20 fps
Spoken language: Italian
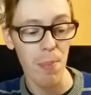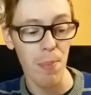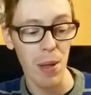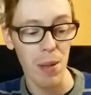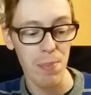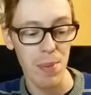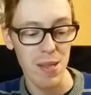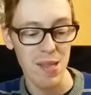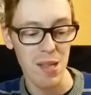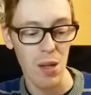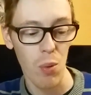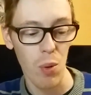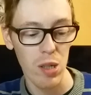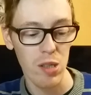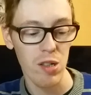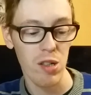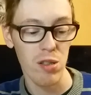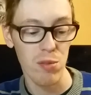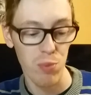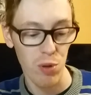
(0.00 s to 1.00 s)
per
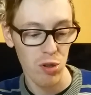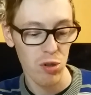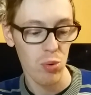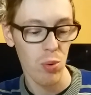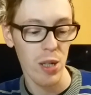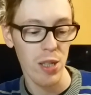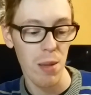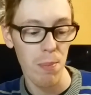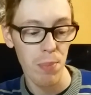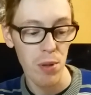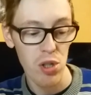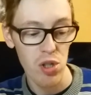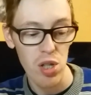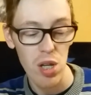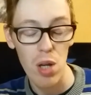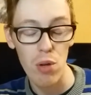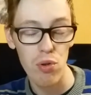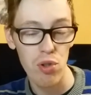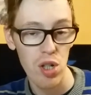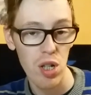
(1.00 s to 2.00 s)
PS4, Xbox One e PC
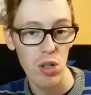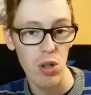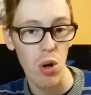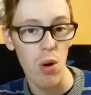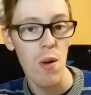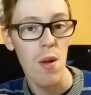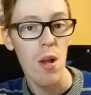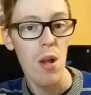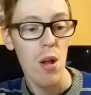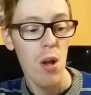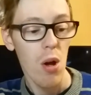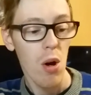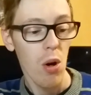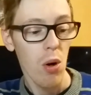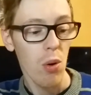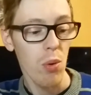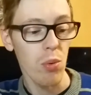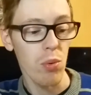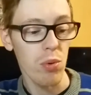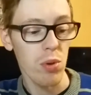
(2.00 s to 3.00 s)
è uscito
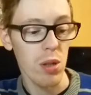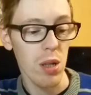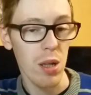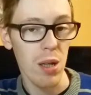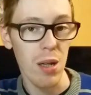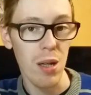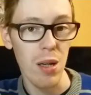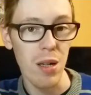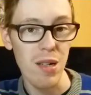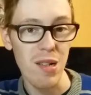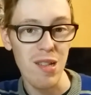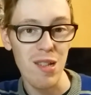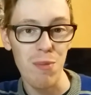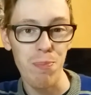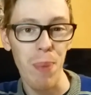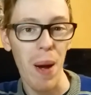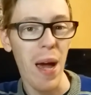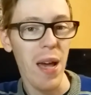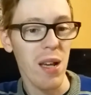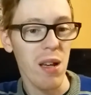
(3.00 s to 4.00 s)
un eh,
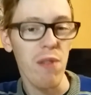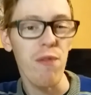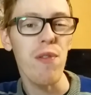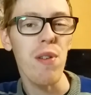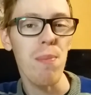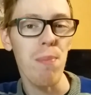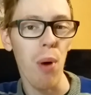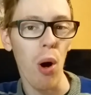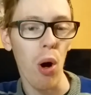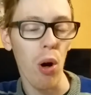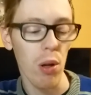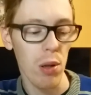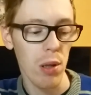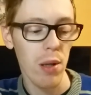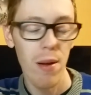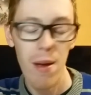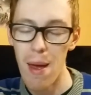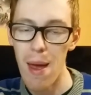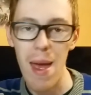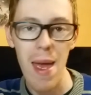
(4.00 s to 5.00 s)
Spike
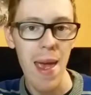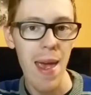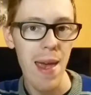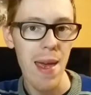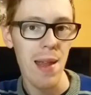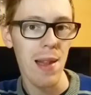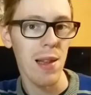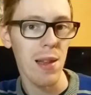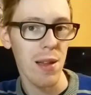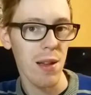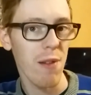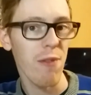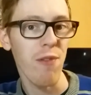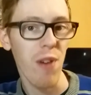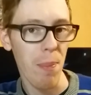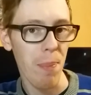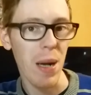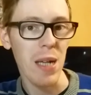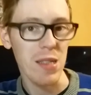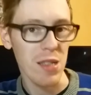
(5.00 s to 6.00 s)
V-Ball e fa
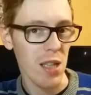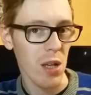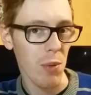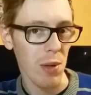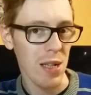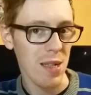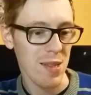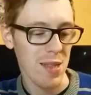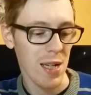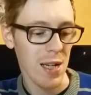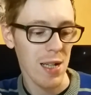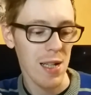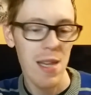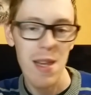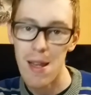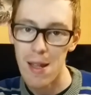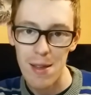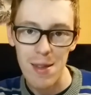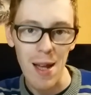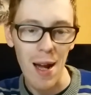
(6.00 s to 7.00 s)
parte di quella saga
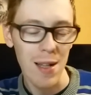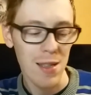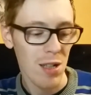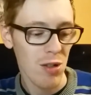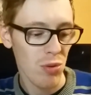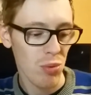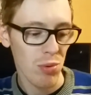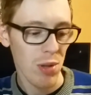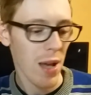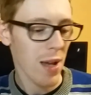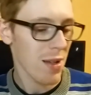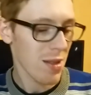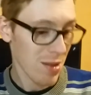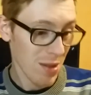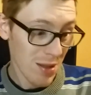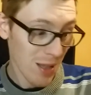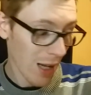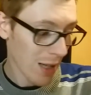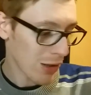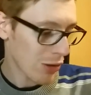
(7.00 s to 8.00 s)
lì, nata su NES
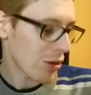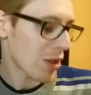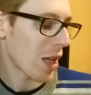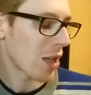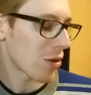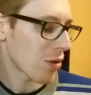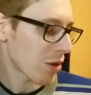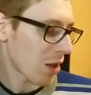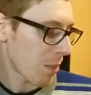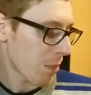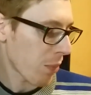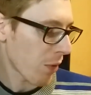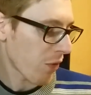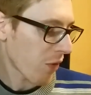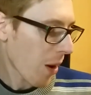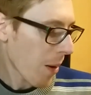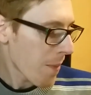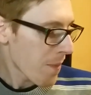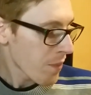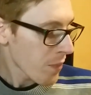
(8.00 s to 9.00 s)
tanto tanto tempo fa.
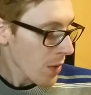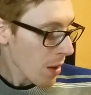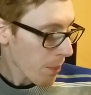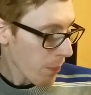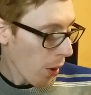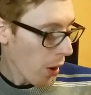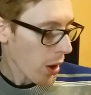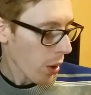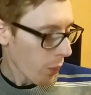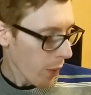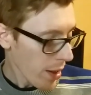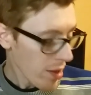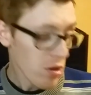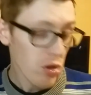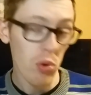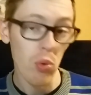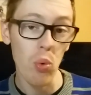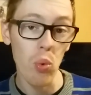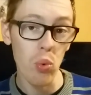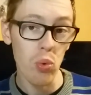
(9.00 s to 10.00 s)
Poi
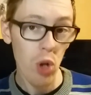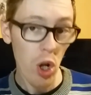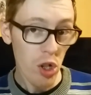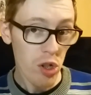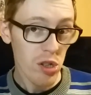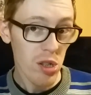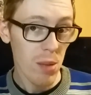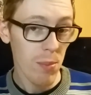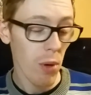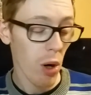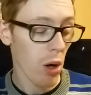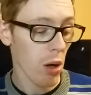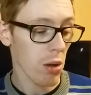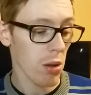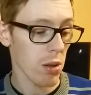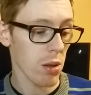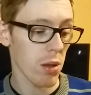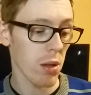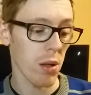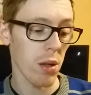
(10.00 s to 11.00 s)
questo un ottimo,
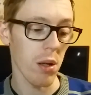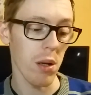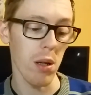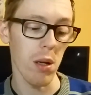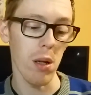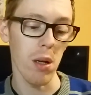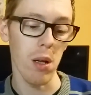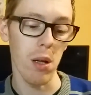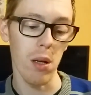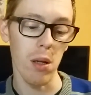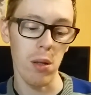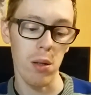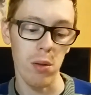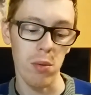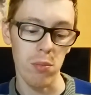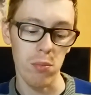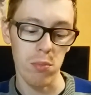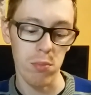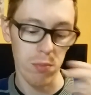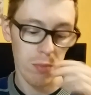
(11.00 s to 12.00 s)
eh,
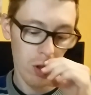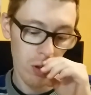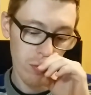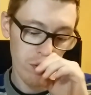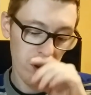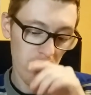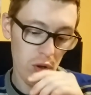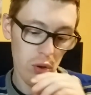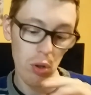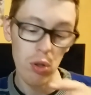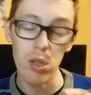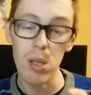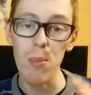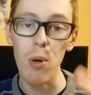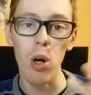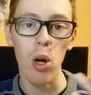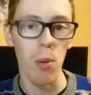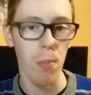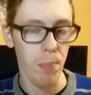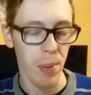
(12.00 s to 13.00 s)
come si dice, un ottimo
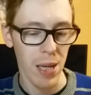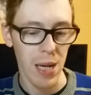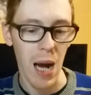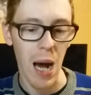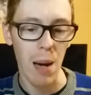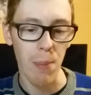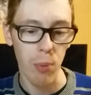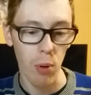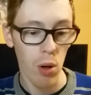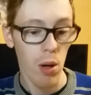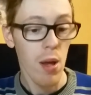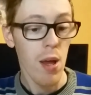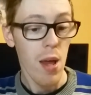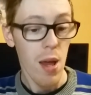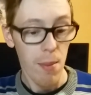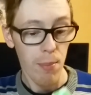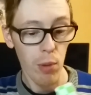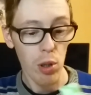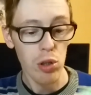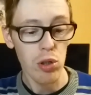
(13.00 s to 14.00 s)
rompicapo,
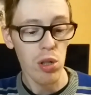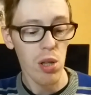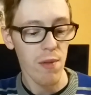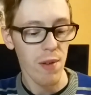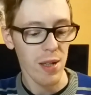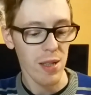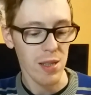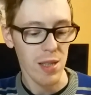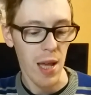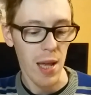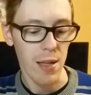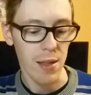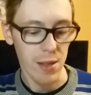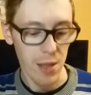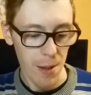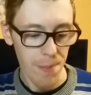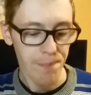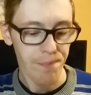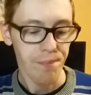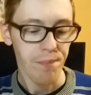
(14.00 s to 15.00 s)
molto
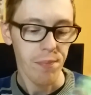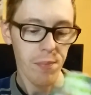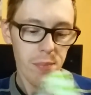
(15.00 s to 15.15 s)
divertente,